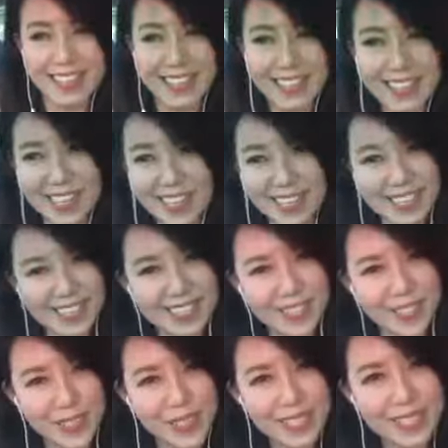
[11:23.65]
哎，
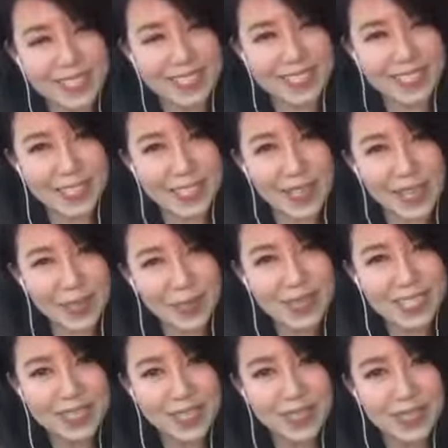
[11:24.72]
所以很多
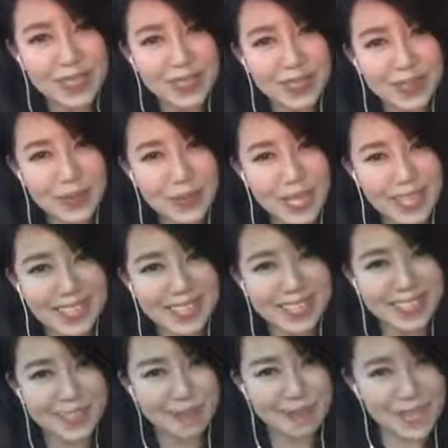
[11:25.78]
人就会
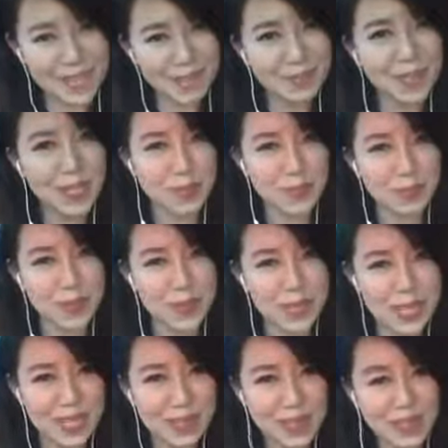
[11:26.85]
PM 我，
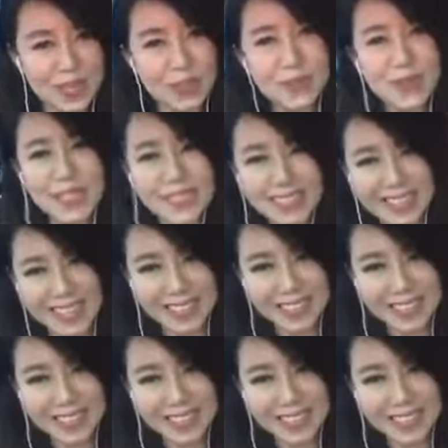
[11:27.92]
会告诉我，哎，我很想